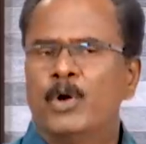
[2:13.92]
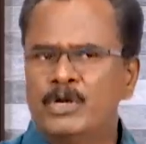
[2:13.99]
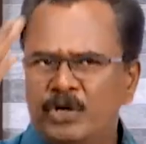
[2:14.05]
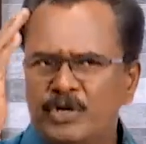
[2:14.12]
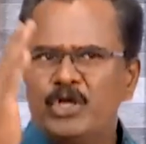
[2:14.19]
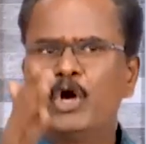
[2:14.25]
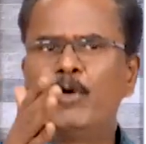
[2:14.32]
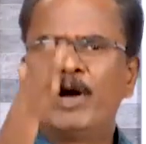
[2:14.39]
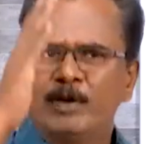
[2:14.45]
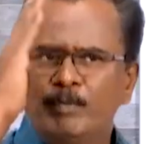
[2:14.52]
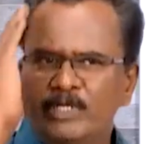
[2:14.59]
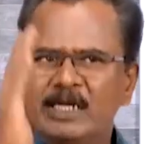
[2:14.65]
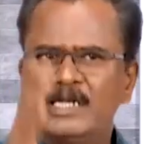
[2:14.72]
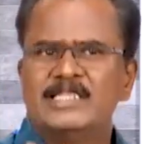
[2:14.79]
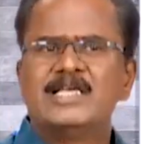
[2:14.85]
ஒன்று யோவான்
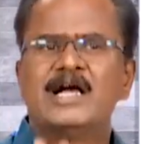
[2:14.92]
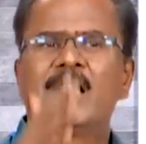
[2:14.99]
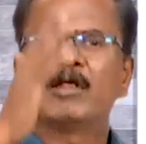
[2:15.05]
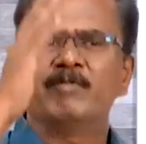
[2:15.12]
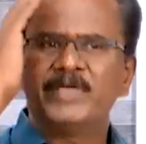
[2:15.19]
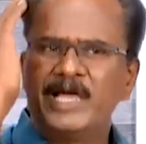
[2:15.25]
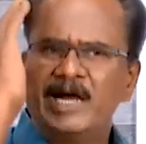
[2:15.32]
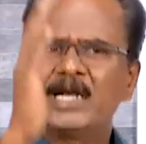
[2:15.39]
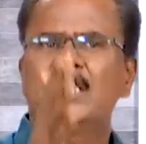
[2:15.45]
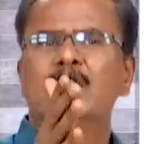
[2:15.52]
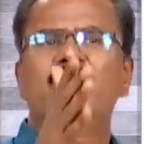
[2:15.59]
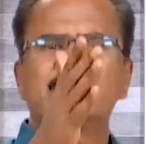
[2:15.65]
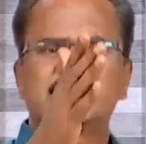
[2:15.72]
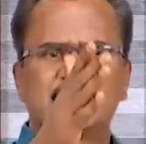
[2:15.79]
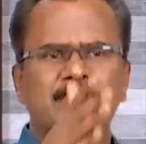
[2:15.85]
முதல் அதிகாரம்
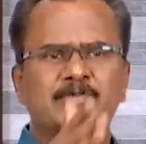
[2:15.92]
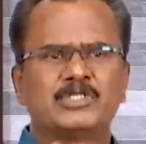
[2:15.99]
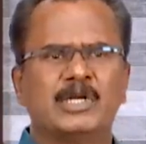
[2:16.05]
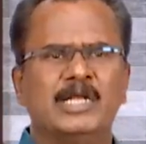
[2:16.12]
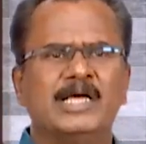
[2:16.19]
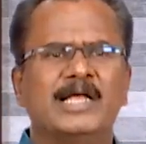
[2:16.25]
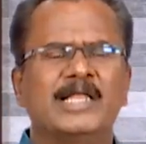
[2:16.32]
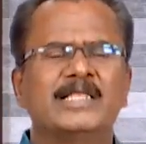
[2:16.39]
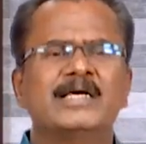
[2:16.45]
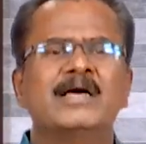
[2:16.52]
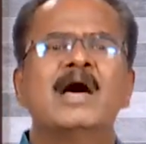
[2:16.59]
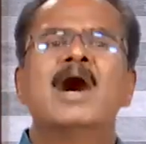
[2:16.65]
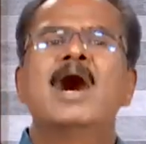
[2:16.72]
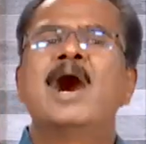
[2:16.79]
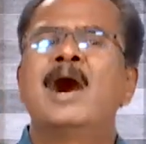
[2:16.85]
ஏழது வசனம் சொல்லுகிறது
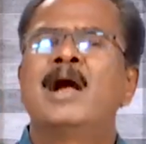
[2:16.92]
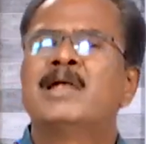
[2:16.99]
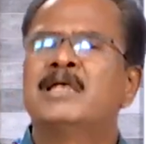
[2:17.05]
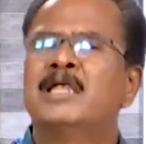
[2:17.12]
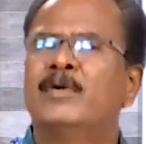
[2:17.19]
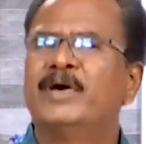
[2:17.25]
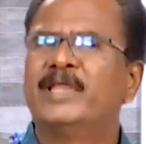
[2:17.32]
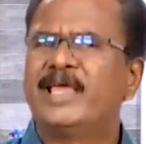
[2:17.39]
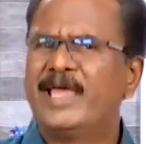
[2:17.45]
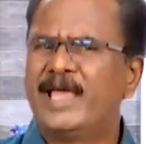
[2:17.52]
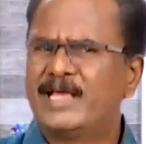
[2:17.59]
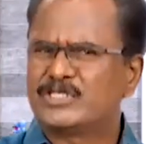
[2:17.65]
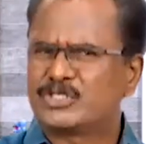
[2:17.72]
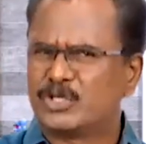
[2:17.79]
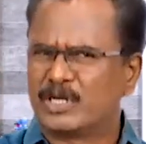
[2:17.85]
ஆண்டவர்
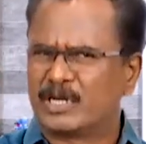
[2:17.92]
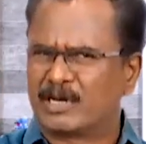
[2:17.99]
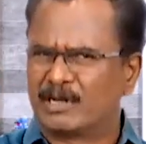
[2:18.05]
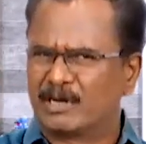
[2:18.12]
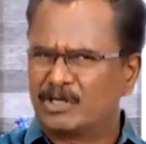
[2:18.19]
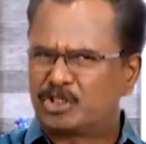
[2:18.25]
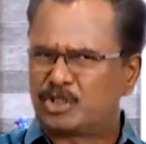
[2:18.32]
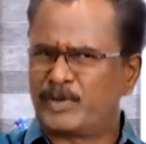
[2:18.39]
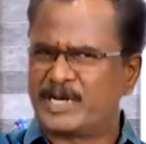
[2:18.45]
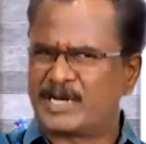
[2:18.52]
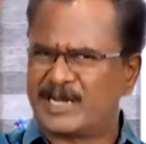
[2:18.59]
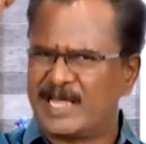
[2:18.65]
இயேசு கிறிஸ்துவின்